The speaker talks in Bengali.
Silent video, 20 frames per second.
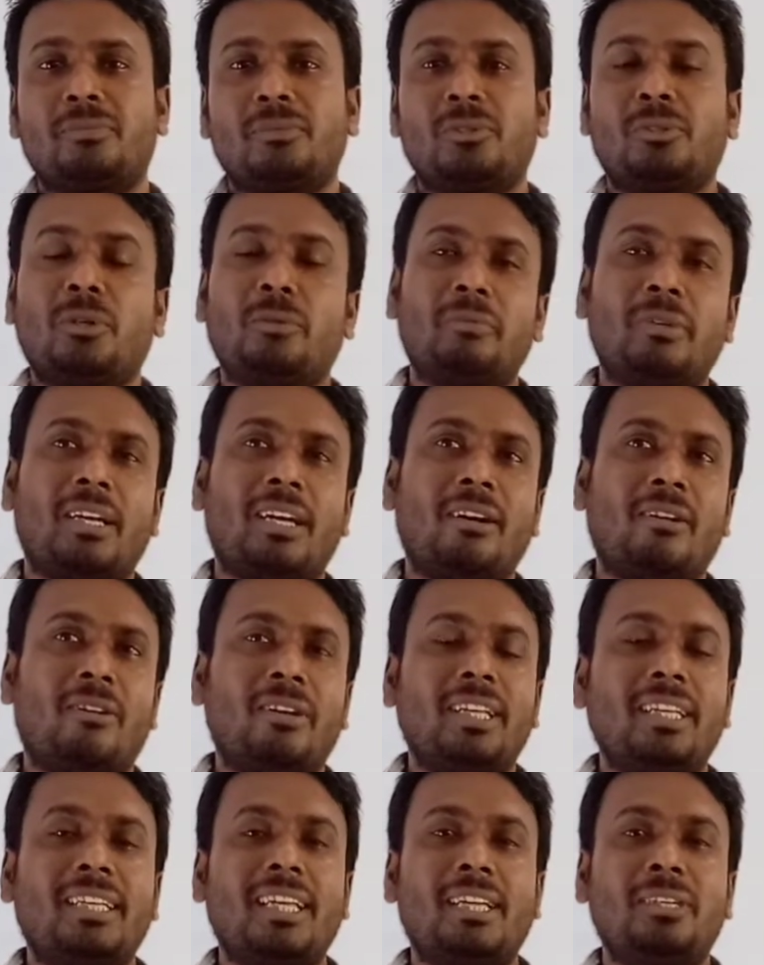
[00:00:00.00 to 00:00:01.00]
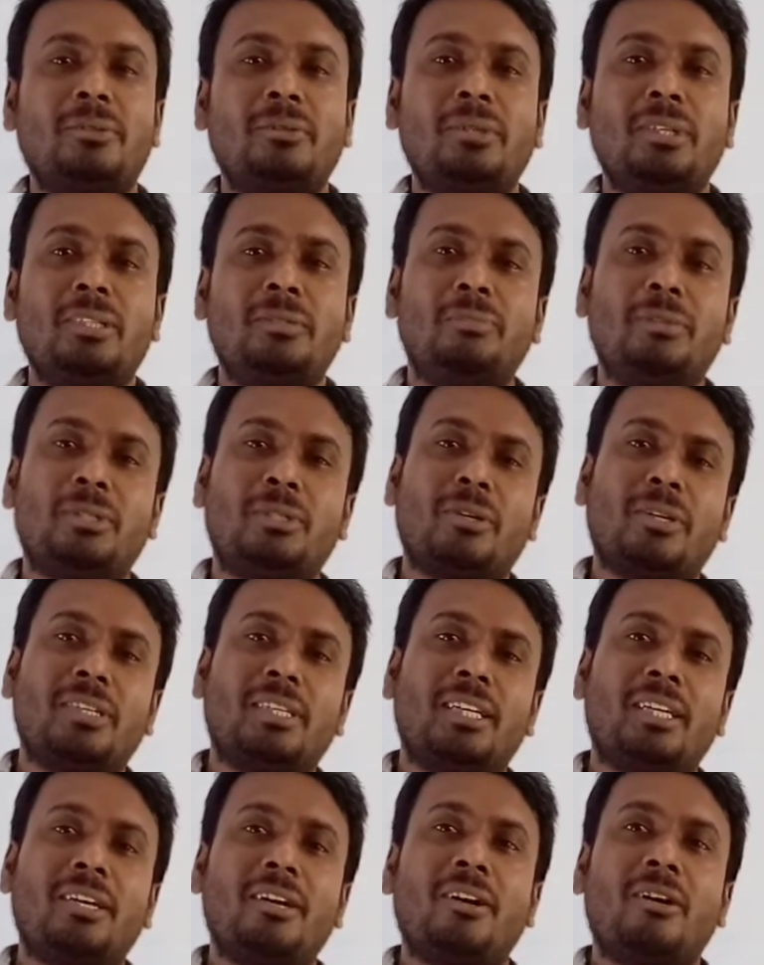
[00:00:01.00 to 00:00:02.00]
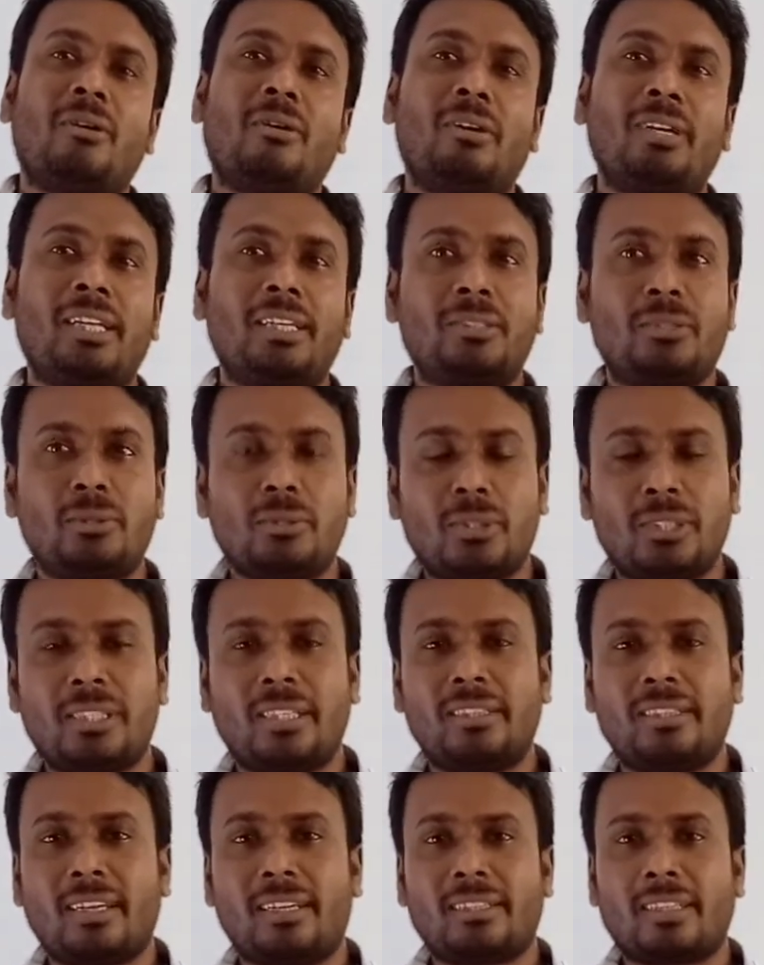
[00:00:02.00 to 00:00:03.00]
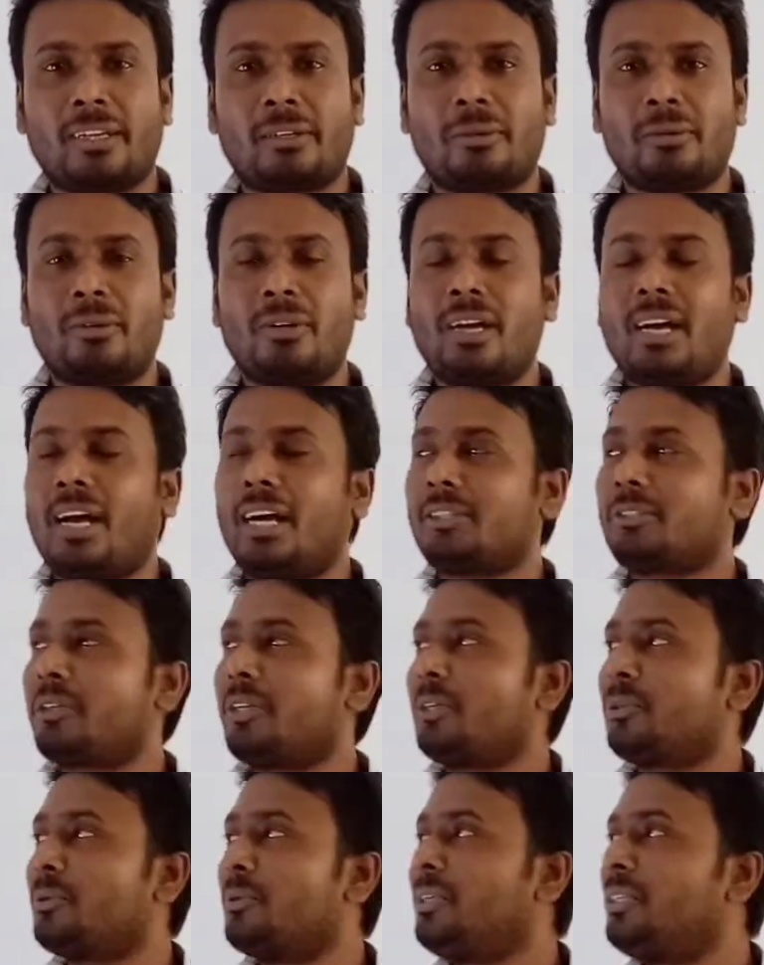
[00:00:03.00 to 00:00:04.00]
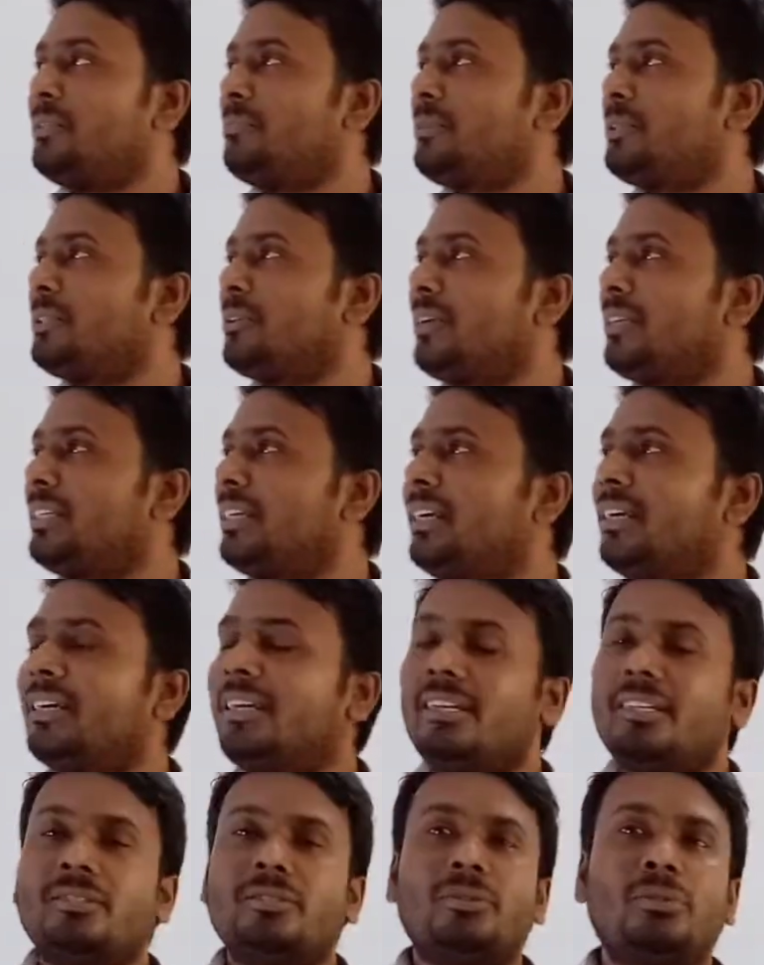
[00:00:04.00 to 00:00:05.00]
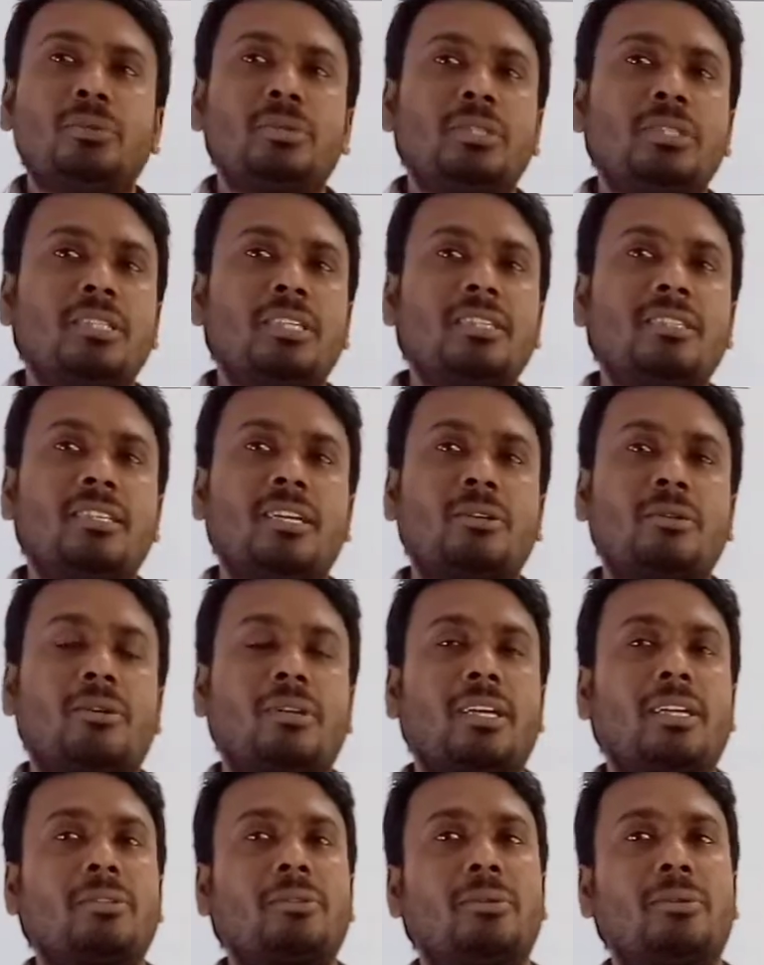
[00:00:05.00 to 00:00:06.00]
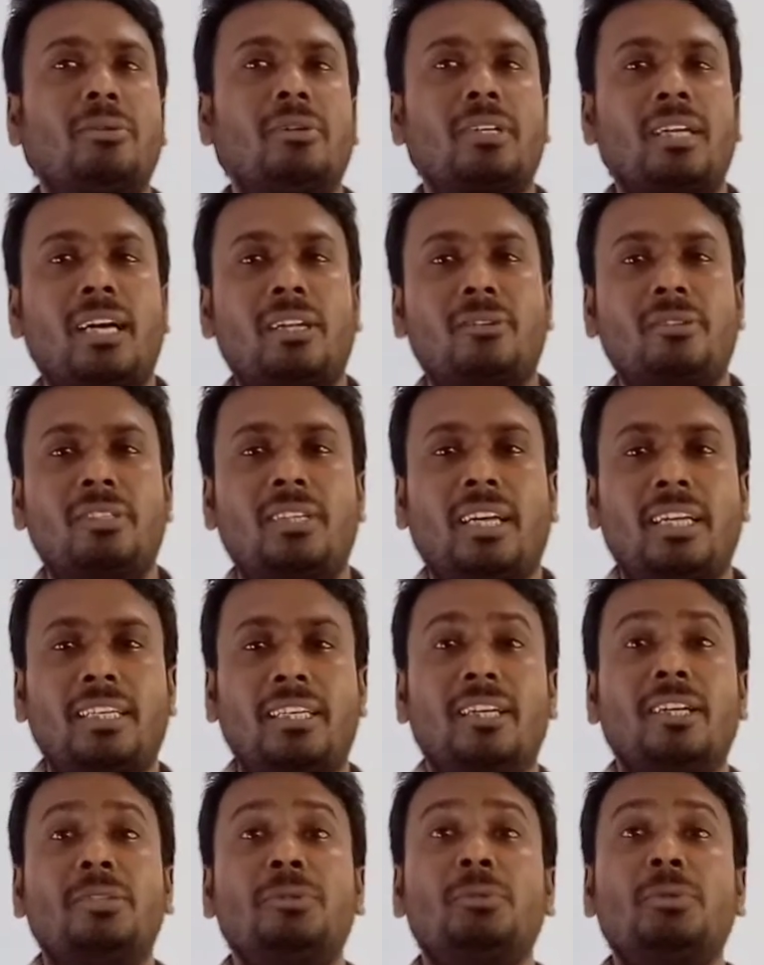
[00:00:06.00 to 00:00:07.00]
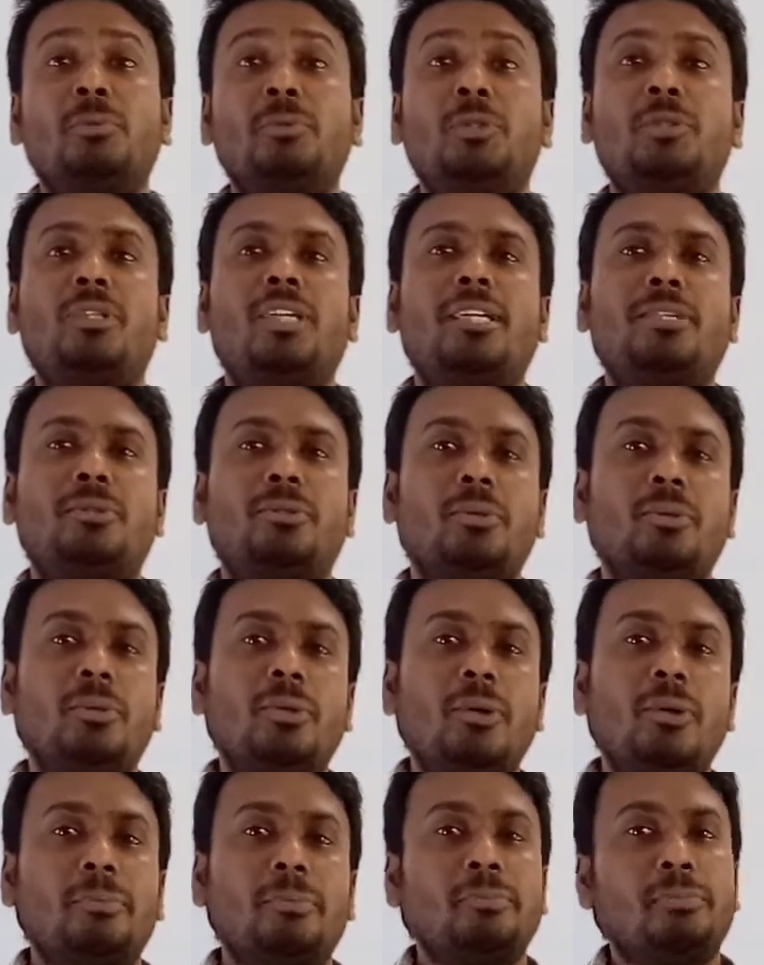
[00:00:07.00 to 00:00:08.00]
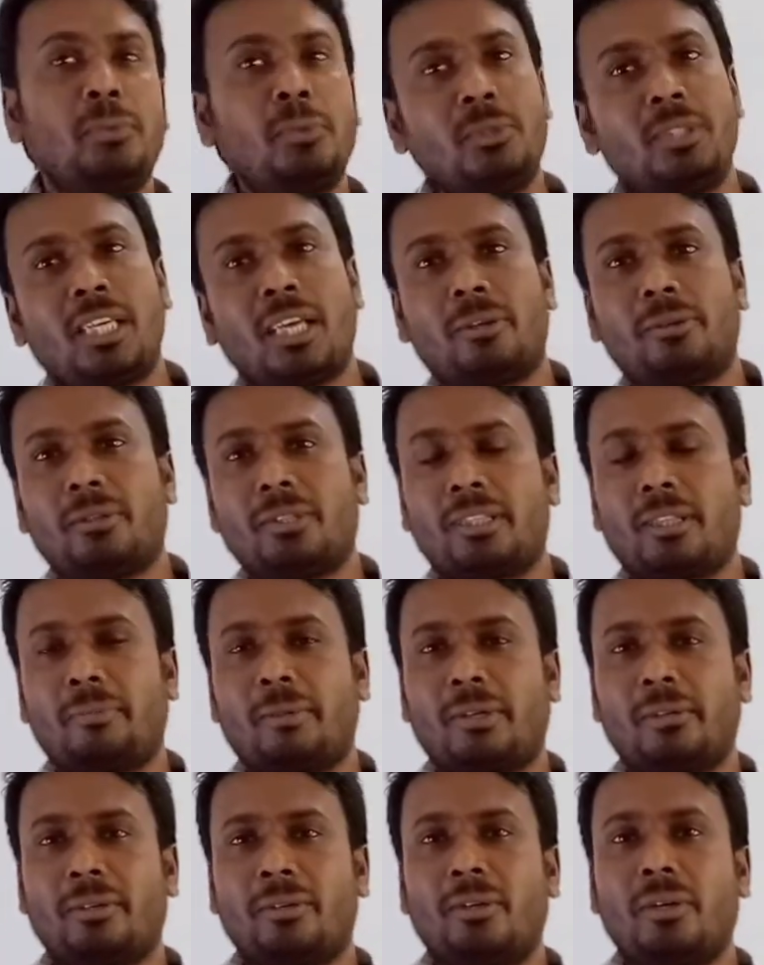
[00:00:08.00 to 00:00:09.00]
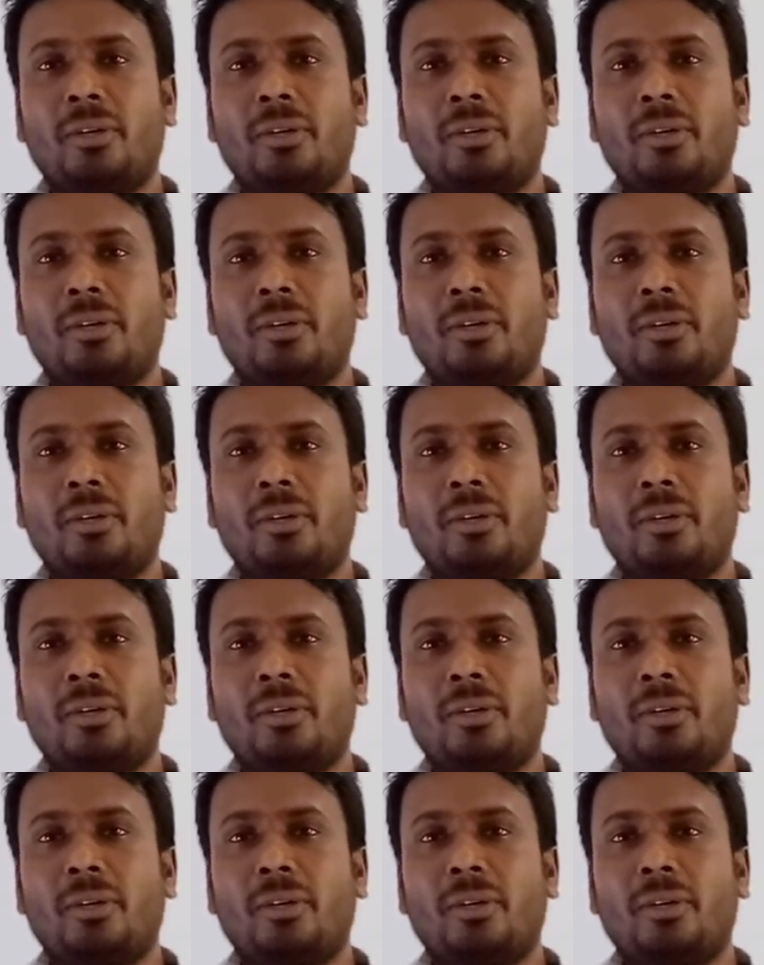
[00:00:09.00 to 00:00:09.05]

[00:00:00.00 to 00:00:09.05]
তোমরা অনেকেই গণিত বিষয় নিয়ে অনেক দুশ্চিন্তায় থাকো আসলে গণিত বিষয় নিয়ে দুশ্চিন্তা করার কোনো কারণ নাই তুমি যদি একটু বুঝে করতে পারো